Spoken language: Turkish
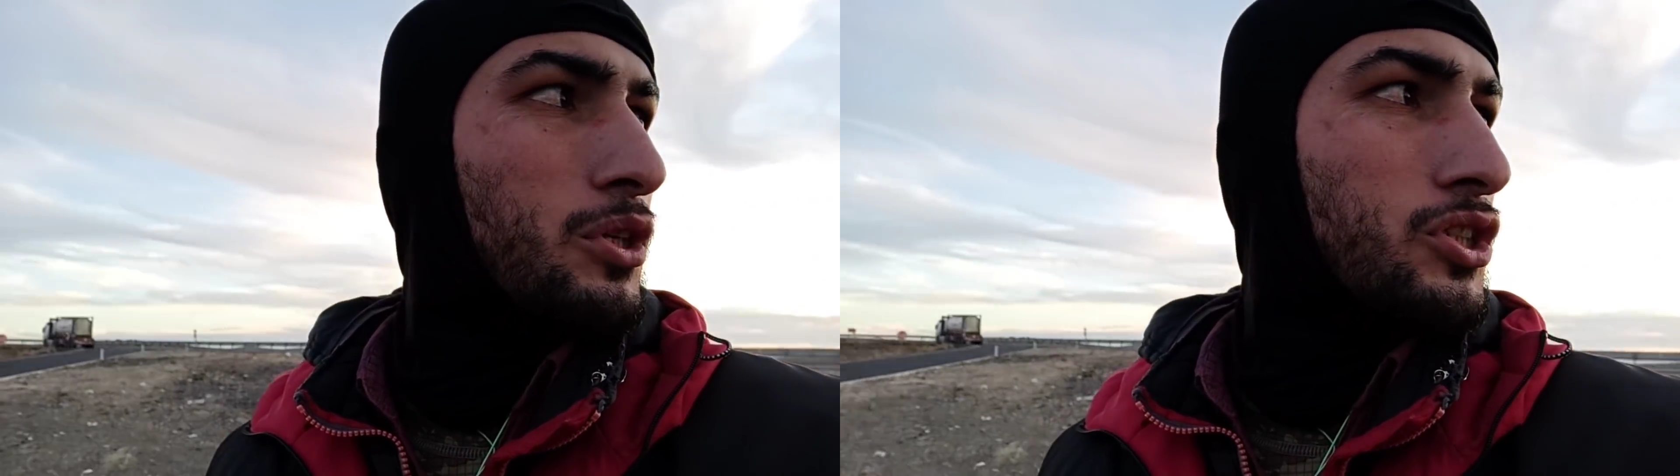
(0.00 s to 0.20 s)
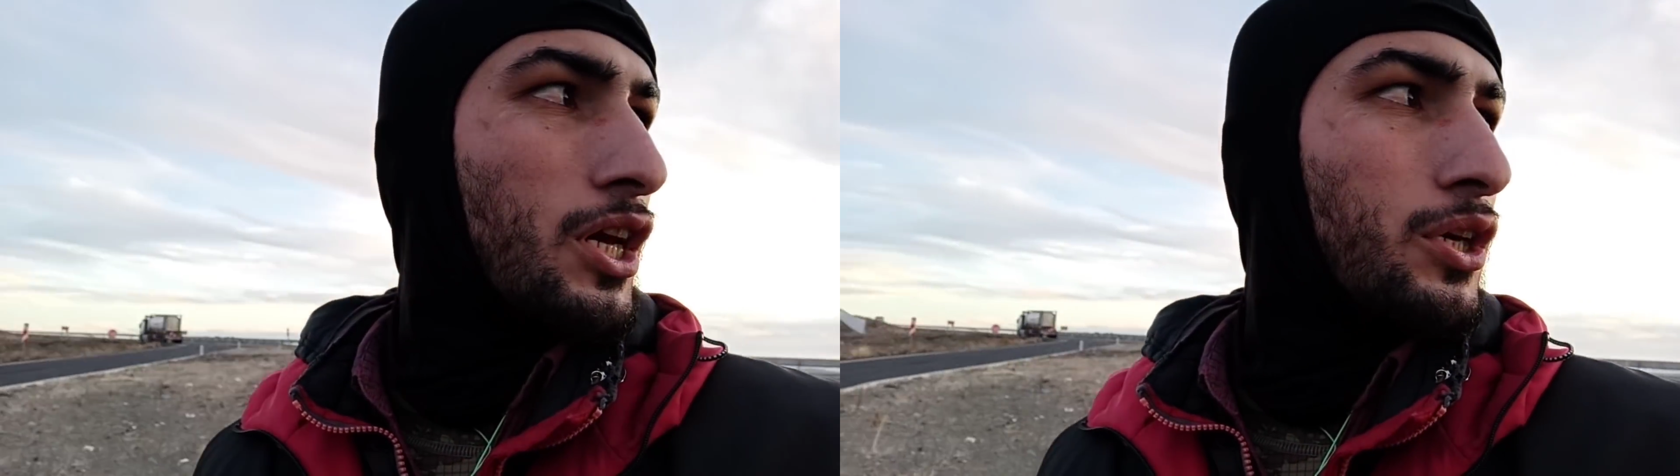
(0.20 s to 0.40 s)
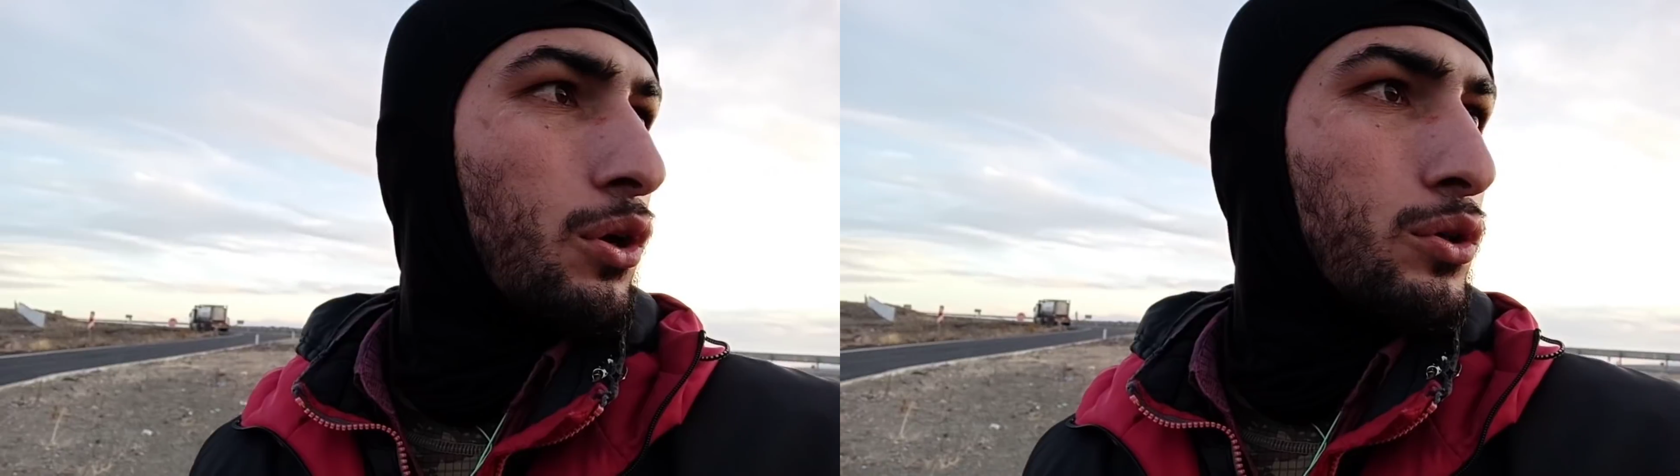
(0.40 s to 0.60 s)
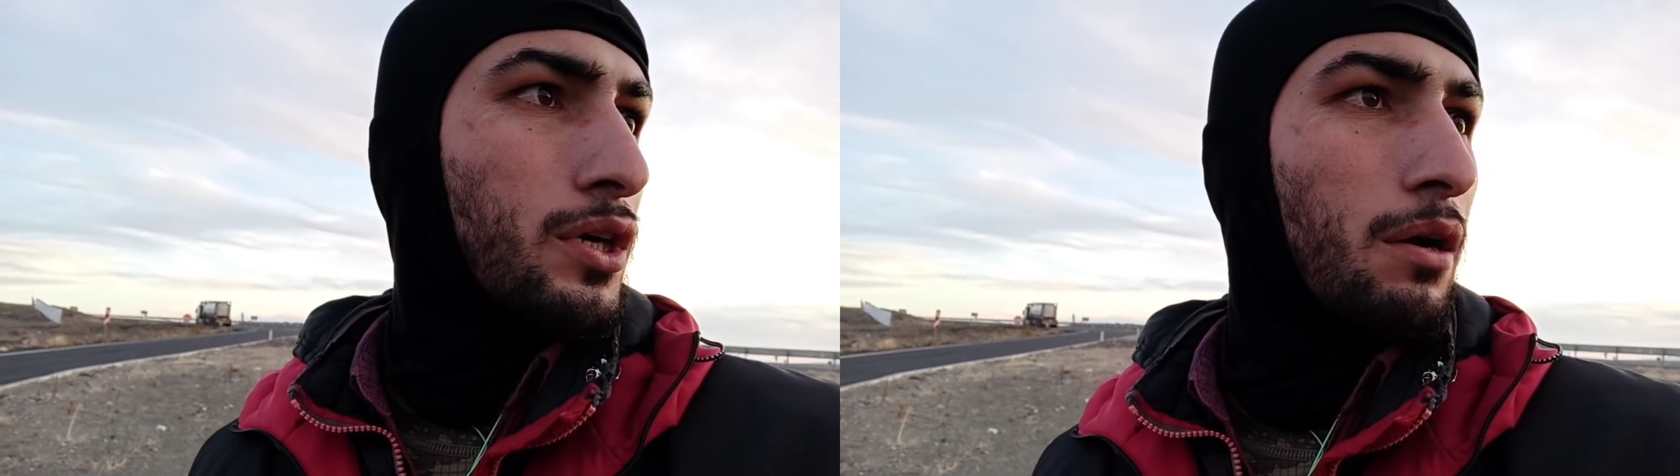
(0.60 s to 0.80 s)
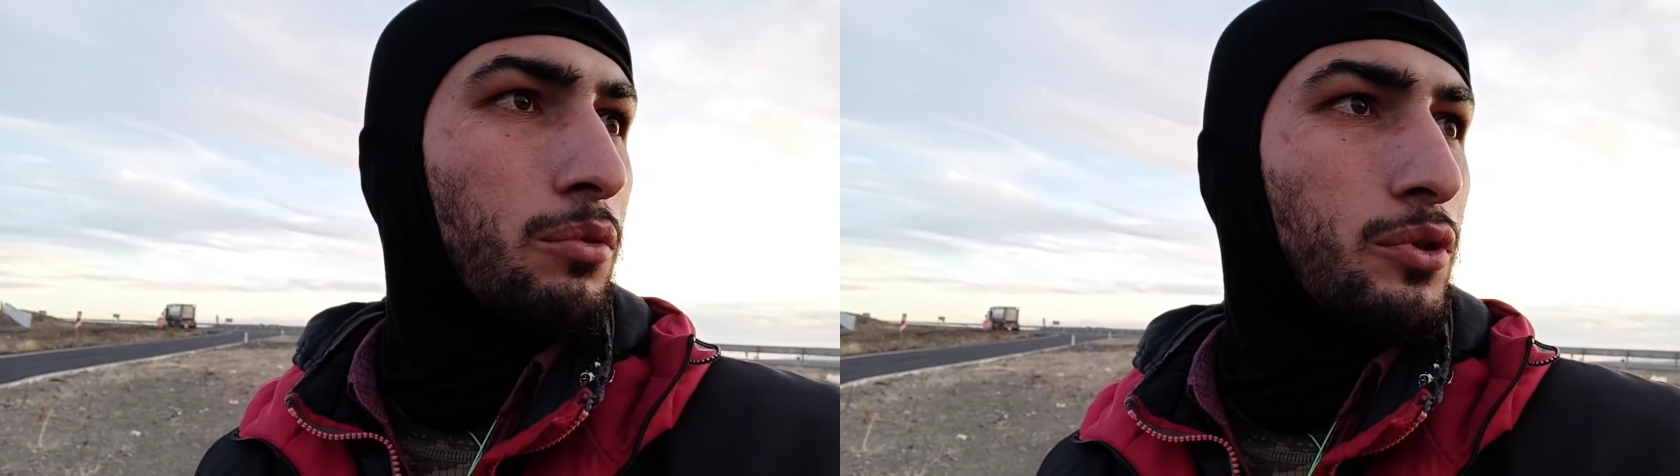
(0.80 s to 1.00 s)
şey yok
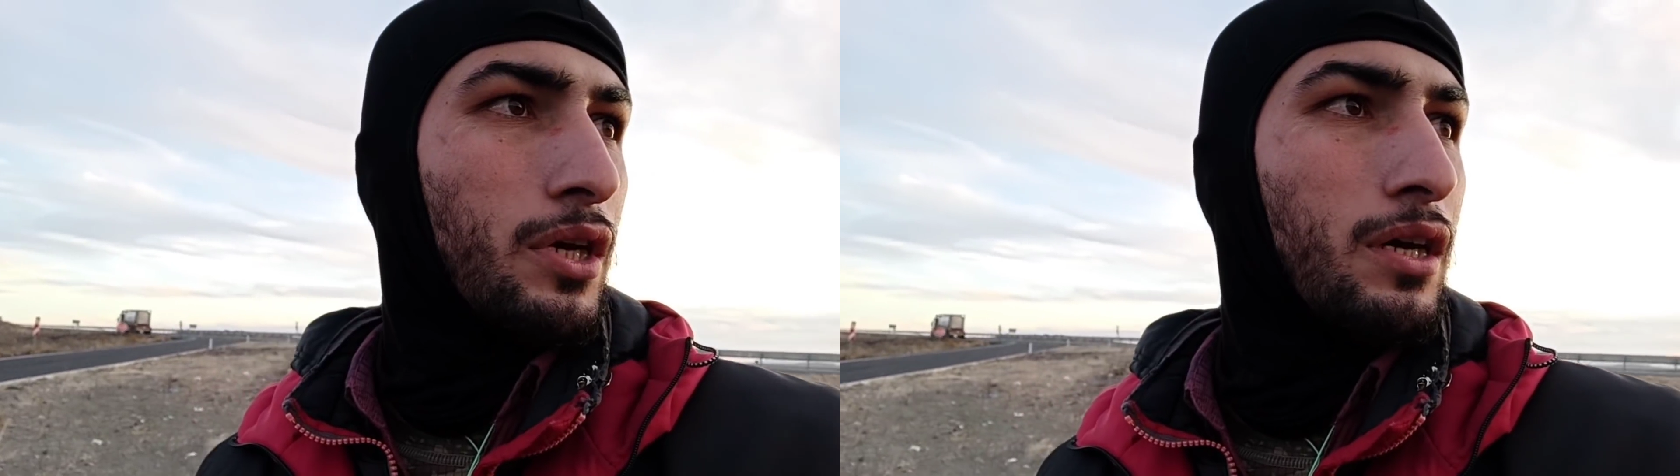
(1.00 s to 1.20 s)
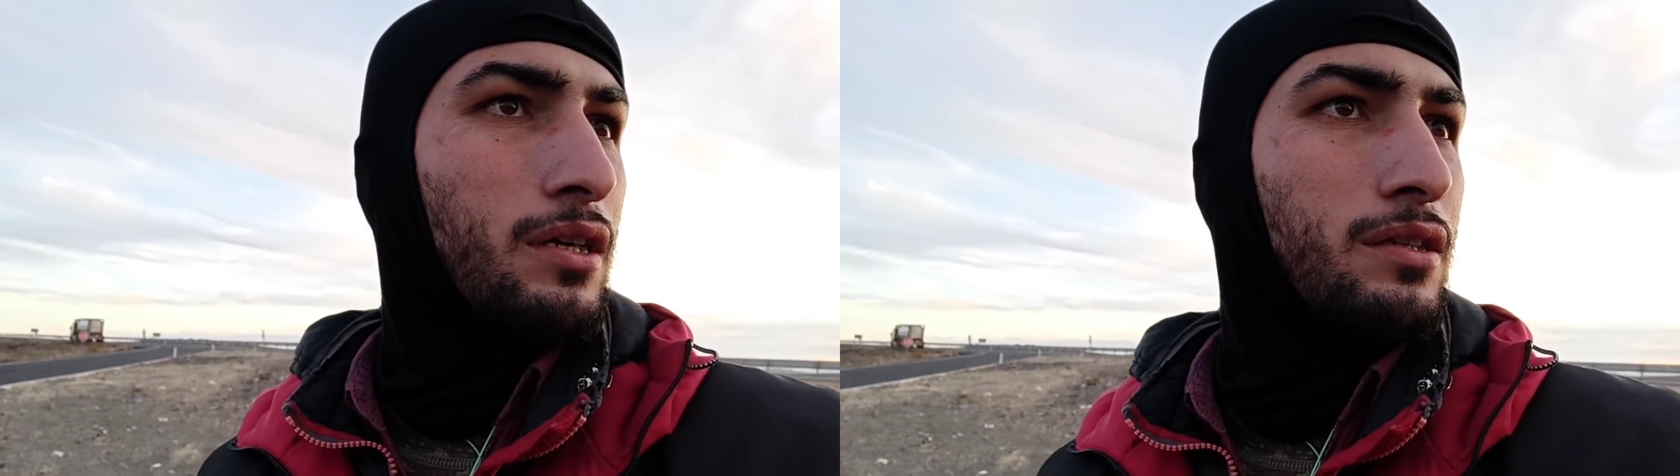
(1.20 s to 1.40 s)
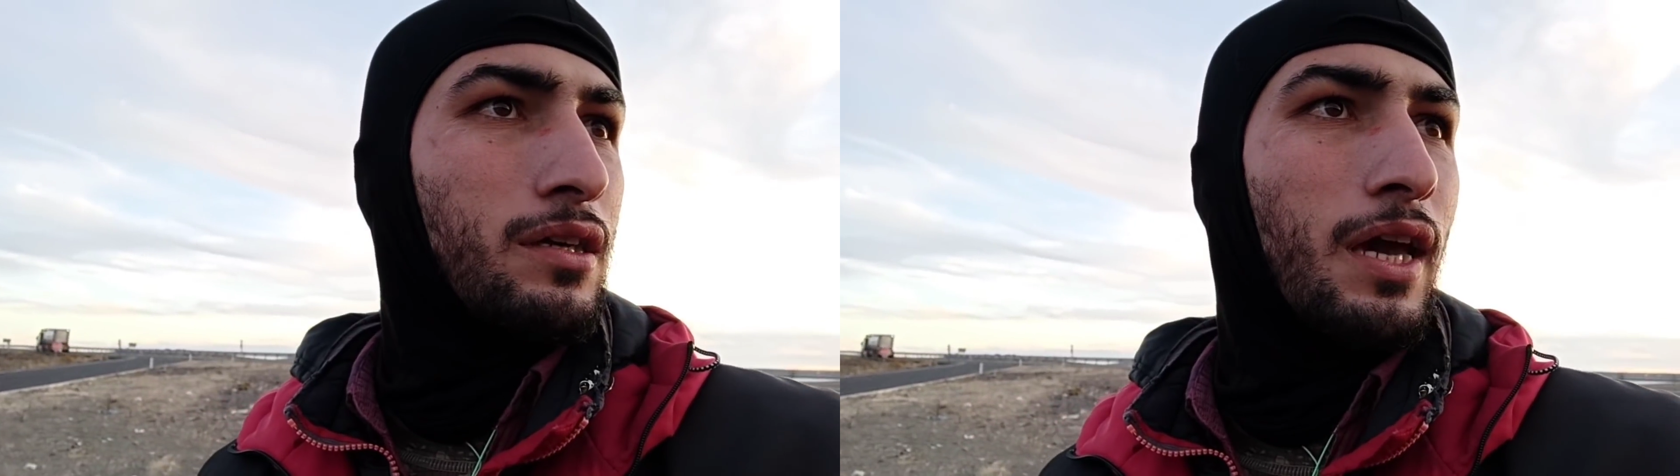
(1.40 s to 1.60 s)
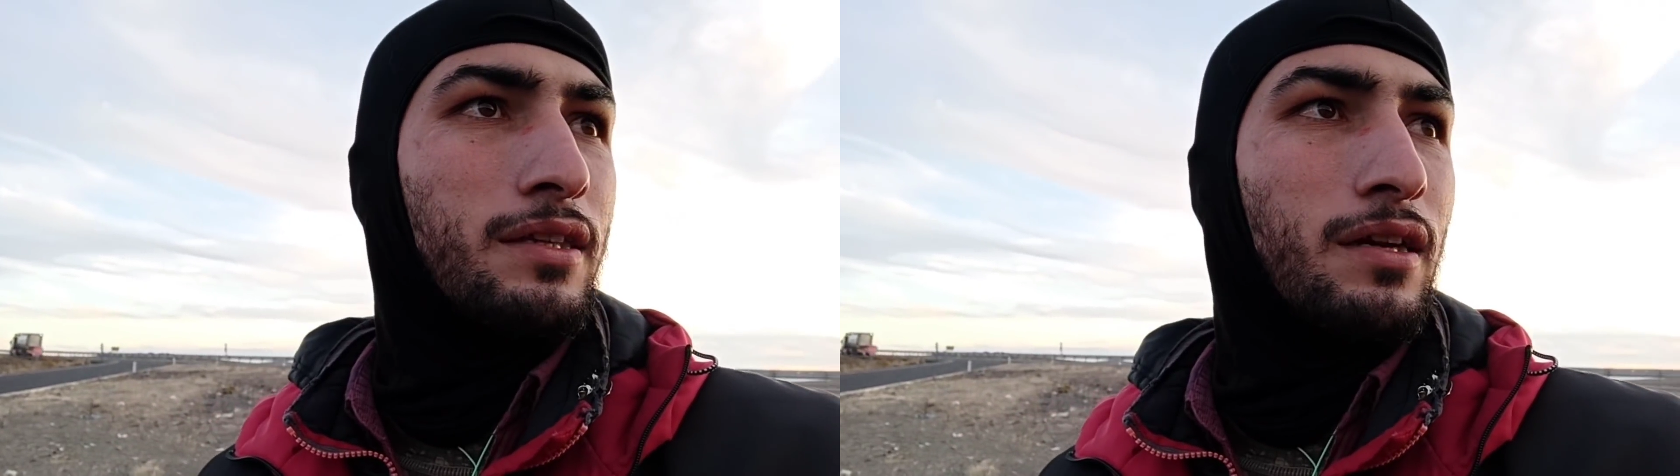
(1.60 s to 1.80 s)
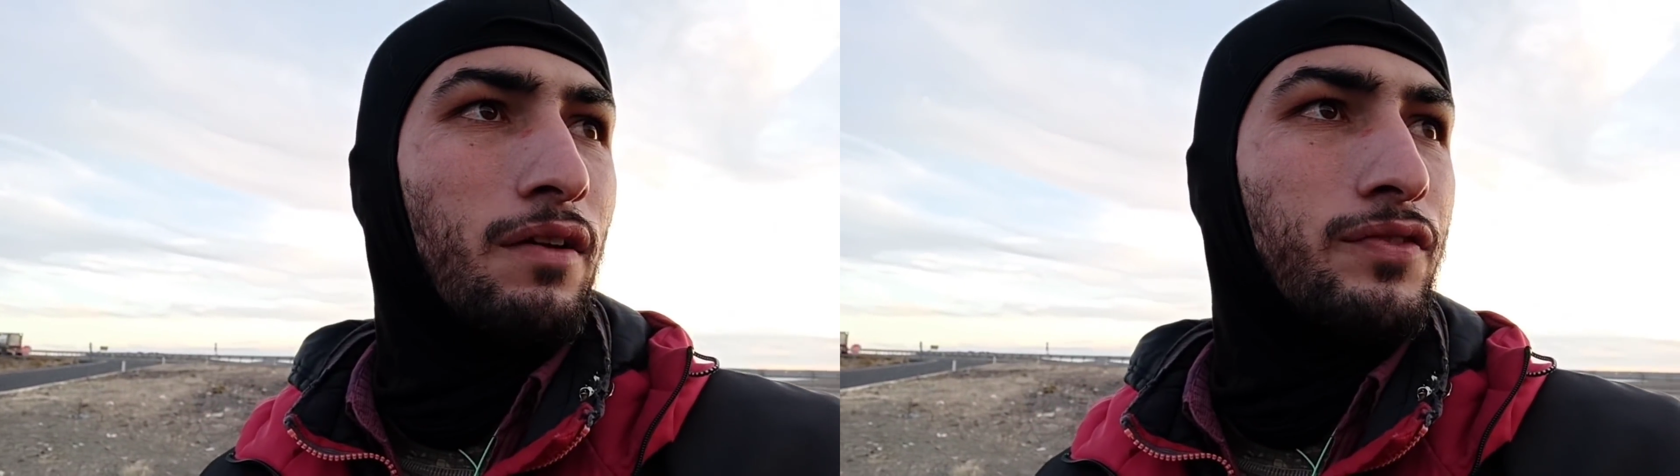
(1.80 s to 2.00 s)
ya burada
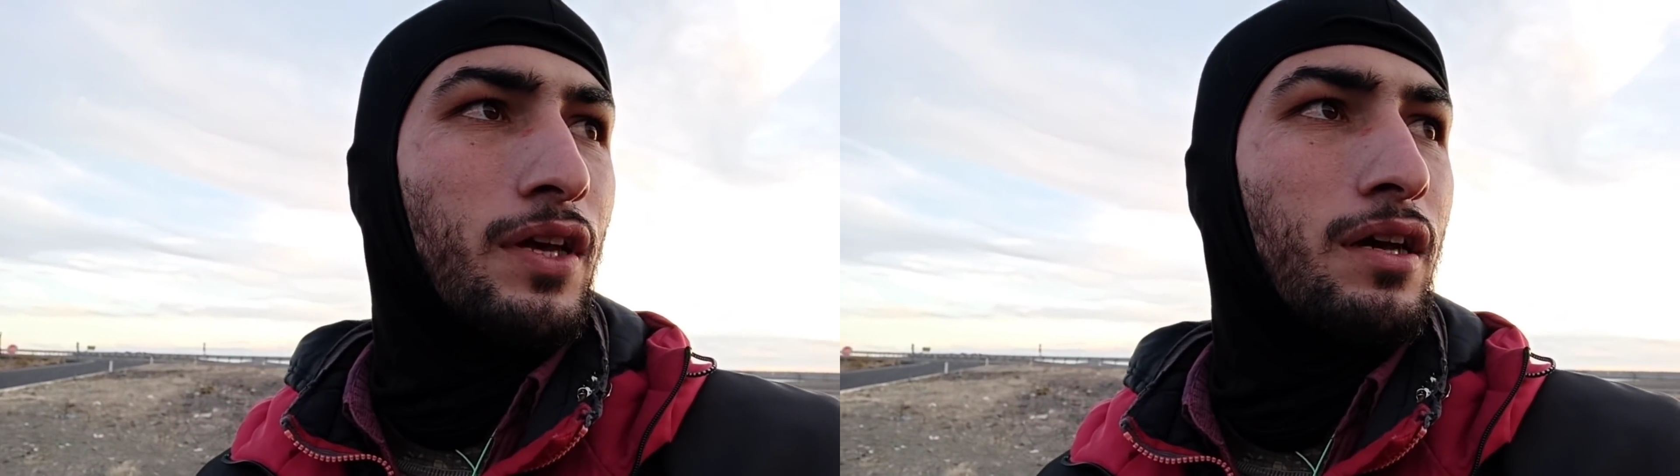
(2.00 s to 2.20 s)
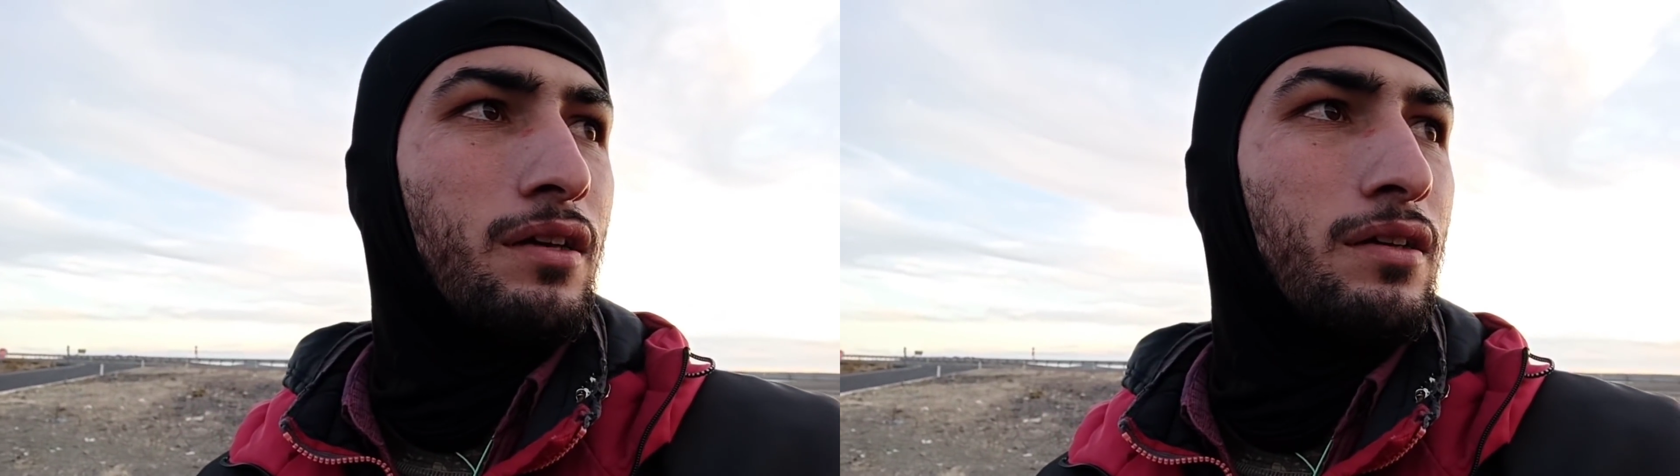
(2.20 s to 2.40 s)
etrafta.